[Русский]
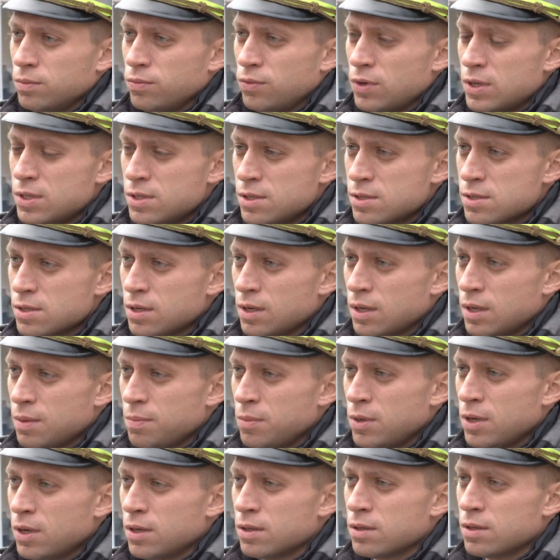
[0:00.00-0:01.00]
Водитель
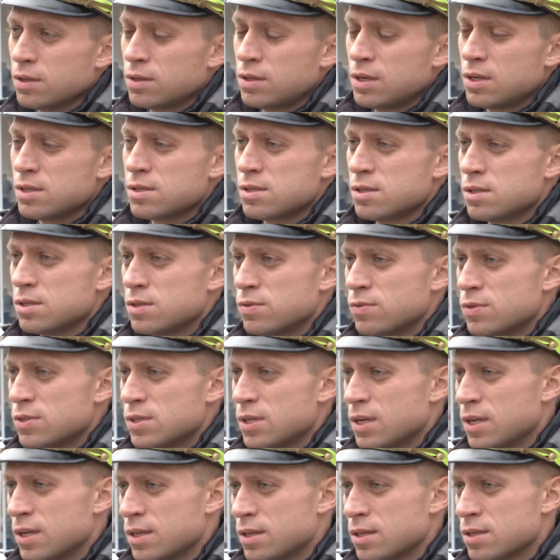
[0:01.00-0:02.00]
имеет
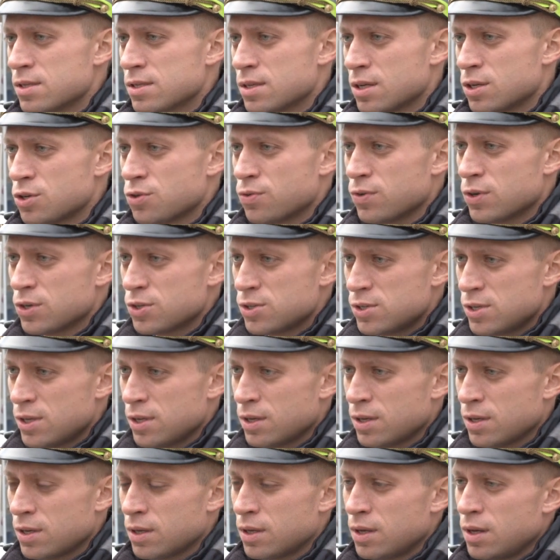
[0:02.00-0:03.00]
39-летний стаж
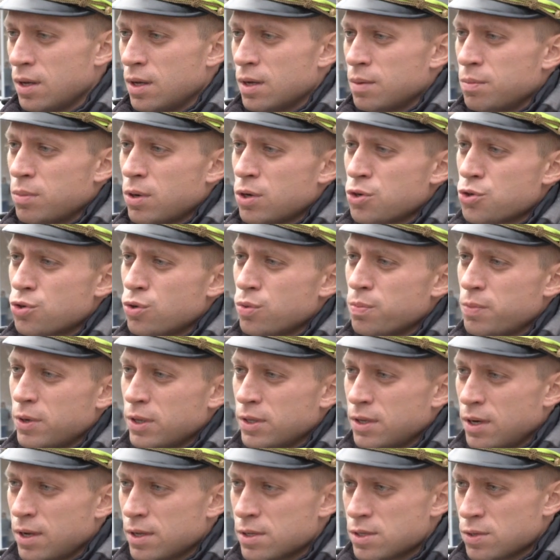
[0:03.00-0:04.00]
вождения, прошел
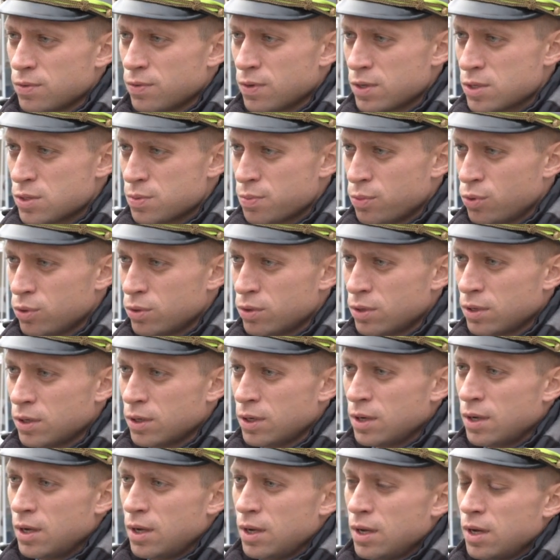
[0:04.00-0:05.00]
предрейсовый осмотр,
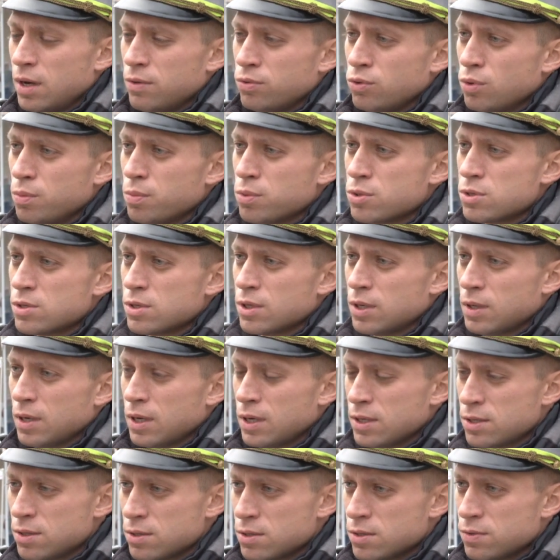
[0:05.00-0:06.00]
автобус
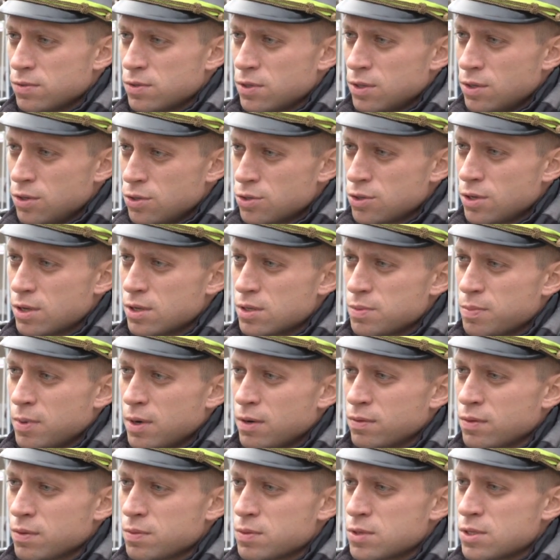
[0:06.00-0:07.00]
находился в технически
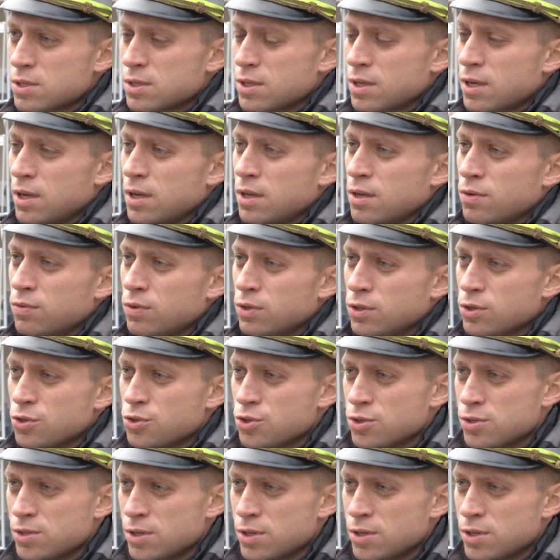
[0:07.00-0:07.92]
исправном состоянии, в этот же